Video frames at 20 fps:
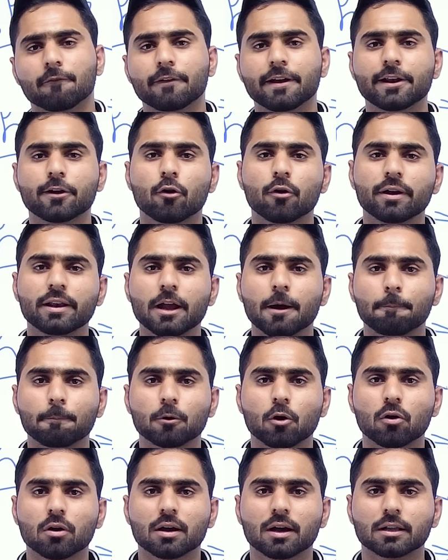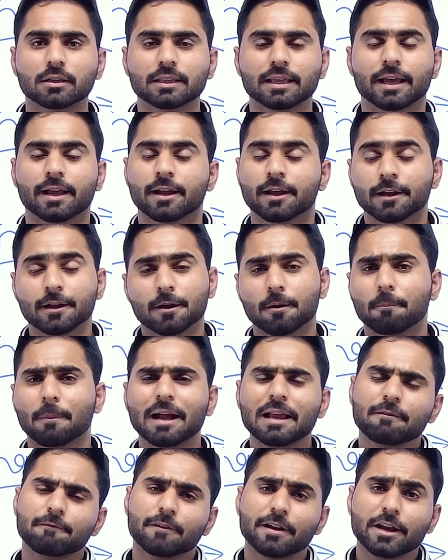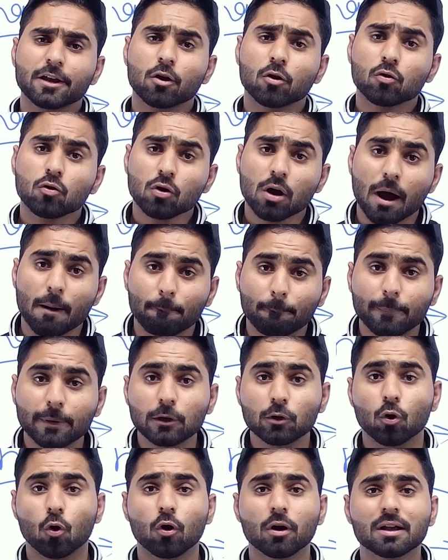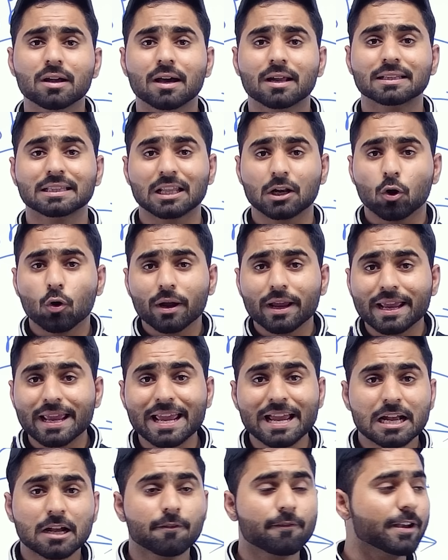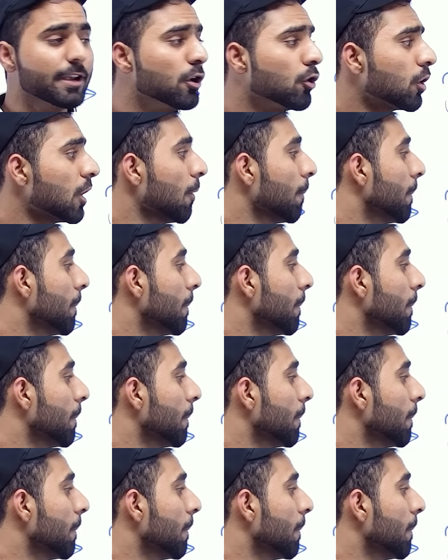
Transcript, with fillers: वीडियो ही नहीं अपलोड करते भाई वीडियो को अपलोड करते रहो एक वीडियो के